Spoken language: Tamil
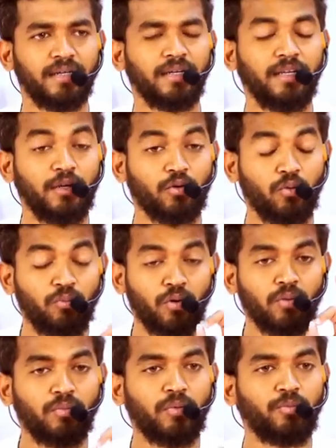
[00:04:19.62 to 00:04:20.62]
நீங்கள் ரொம்ப
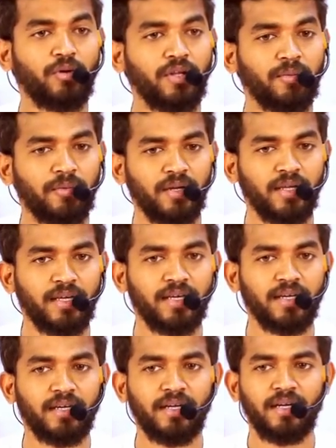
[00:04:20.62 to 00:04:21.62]
ரொம்ப புண்ணியம்
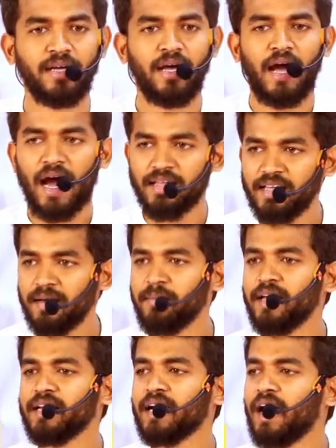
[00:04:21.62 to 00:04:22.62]
பண்ணிடுறீங்க அதே
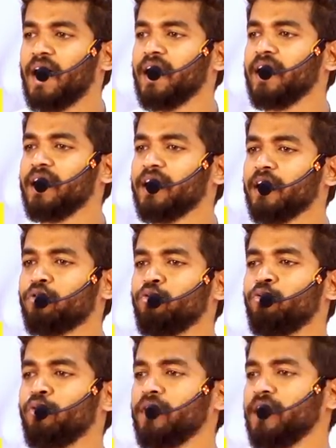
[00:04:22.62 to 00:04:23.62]
மாதிரி காலையில் நான்
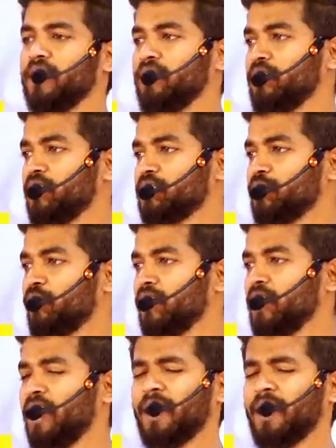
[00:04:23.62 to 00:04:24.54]
தூங்கி எந்திரிச்ச உடனே